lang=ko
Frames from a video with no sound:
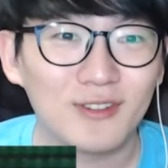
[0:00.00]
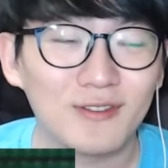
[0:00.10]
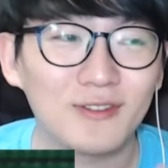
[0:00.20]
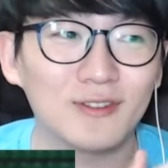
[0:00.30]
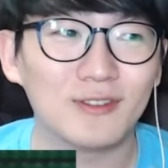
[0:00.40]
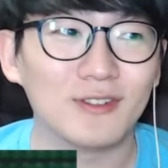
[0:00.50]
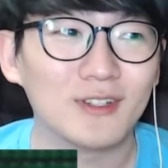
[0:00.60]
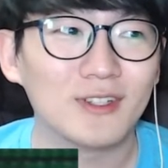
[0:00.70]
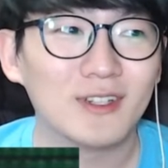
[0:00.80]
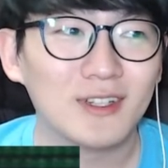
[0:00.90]
음.
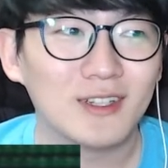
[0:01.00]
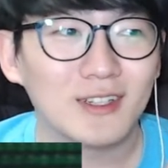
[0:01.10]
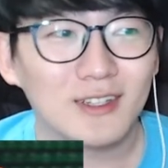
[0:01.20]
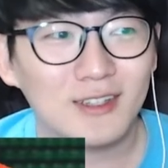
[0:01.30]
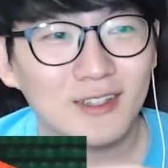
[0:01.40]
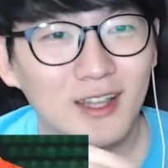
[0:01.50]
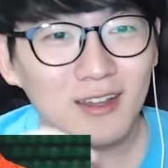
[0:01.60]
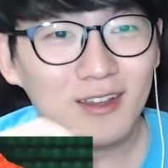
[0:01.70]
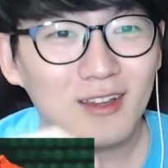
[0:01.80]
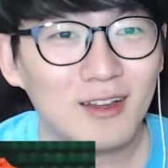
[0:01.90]
근데
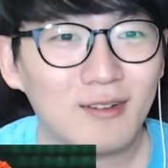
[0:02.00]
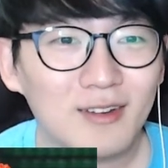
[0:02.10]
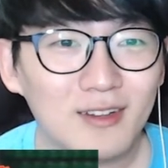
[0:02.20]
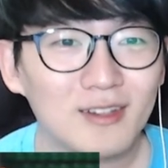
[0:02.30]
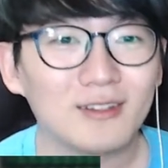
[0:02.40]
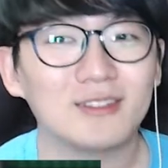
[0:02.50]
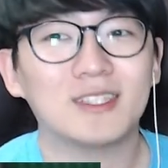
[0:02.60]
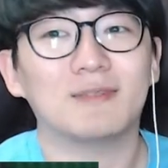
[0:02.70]
이제